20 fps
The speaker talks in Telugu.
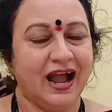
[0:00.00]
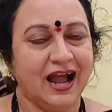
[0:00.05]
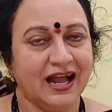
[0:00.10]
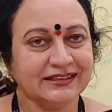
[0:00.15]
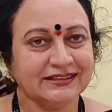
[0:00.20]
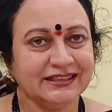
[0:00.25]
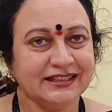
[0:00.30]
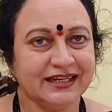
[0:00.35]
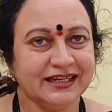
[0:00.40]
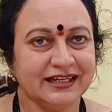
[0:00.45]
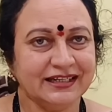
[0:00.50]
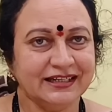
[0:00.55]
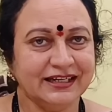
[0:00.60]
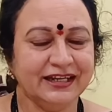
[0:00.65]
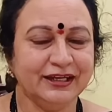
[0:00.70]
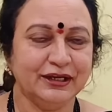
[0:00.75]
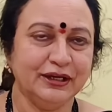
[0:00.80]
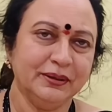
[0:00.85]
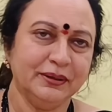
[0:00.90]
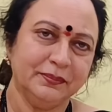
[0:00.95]
ఆ
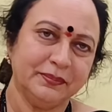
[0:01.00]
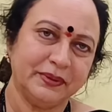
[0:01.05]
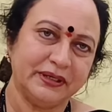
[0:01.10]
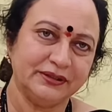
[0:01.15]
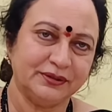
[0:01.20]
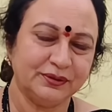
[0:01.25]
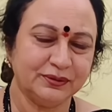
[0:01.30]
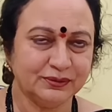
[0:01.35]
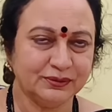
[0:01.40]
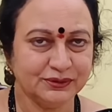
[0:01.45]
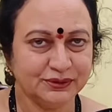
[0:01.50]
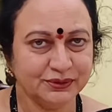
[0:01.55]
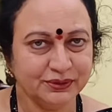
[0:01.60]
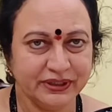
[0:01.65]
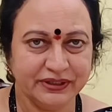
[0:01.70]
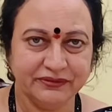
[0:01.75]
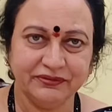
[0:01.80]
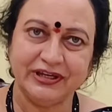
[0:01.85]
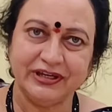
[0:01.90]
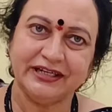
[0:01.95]
చీరల్నే ప్రతిరోజు
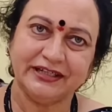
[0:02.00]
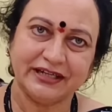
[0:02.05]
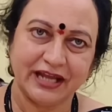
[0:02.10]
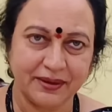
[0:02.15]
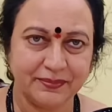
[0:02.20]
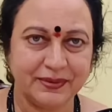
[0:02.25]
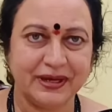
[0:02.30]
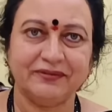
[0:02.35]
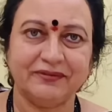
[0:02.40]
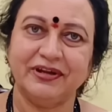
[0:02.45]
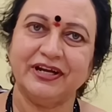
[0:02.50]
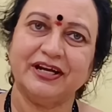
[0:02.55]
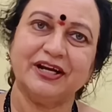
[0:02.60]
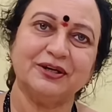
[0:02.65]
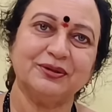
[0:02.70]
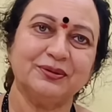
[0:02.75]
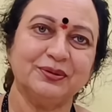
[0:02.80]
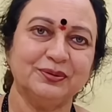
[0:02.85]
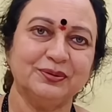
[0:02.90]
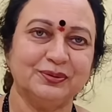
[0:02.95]
ఈవినింగ్ టైం అవే
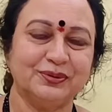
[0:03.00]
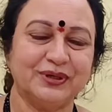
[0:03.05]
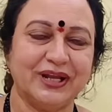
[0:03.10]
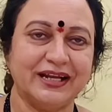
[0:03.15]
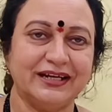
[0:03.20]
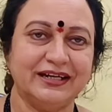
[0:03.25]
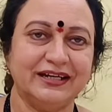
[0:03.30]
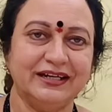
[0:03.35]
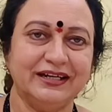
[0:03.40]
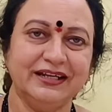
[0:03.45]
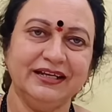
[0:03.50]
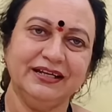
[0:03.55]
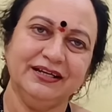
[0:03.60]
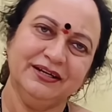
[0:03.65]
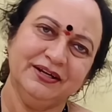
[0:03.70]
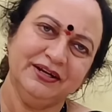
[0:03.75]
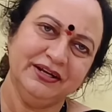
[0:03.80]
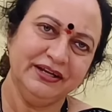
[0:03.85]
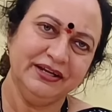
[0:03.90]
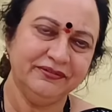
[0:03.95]
కడుతూ ఉంటానండి
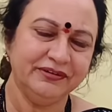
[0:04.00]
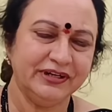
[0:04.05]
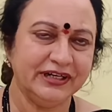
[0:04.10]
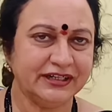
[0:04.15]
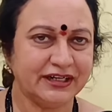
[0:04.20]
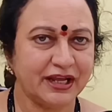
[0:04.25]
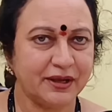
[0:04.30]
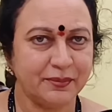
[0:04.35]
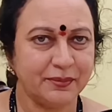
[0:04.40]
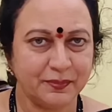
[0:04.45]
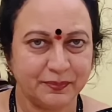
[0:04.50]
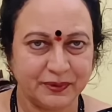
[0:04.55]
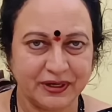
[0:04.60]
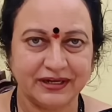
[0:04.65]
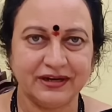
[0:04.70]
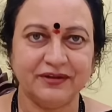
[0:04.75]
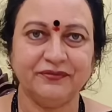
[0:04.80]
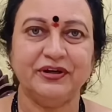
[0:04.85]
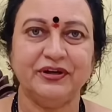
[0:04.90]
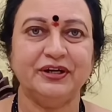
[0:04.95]
ఈవినింగ్ టైం
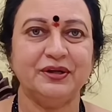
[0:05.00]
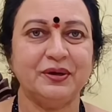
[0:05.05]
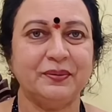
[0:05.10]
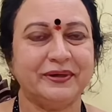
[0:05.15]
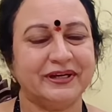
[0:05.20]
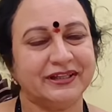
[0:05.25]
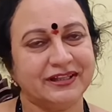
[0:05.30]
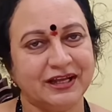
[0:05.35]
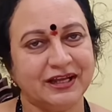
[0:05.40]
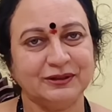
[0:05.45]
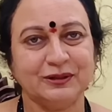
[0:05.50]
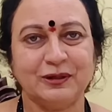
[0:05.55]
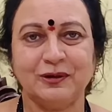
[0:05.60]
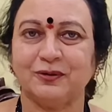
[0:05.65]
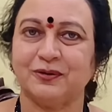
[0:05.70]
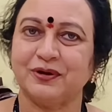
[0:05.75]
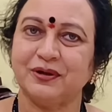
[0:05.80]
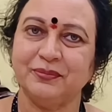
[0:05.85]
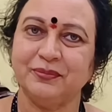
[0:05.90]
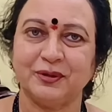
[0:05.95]
ఎప్పుడన్నా వీడియో పెడితే అందులో
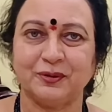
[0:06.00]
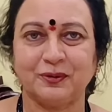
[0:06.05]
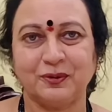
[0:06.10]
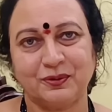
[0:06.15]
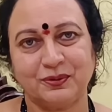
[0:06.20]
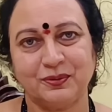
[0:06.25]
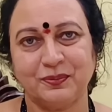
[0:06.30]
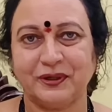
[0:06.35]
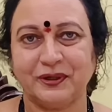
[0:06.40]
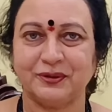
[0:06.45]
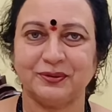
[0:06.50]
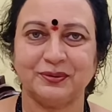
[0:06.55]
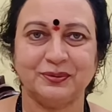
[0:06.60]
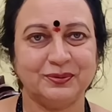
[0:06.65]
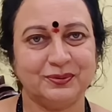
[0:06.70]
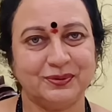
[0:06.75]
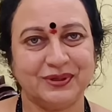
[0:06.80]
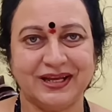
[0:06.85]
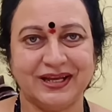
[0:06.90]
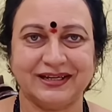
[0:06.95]
కూడా మీరు గుర్తుపడుతూ
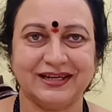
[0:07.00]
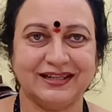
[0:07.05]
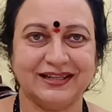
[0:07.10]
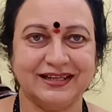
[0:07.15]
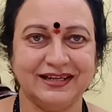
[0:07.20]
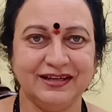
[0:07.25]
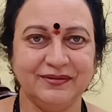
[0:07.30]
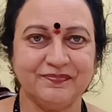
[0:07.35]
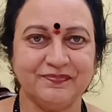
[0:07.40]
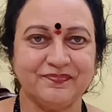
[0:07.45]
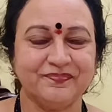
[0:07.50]
ఉంటారు కదా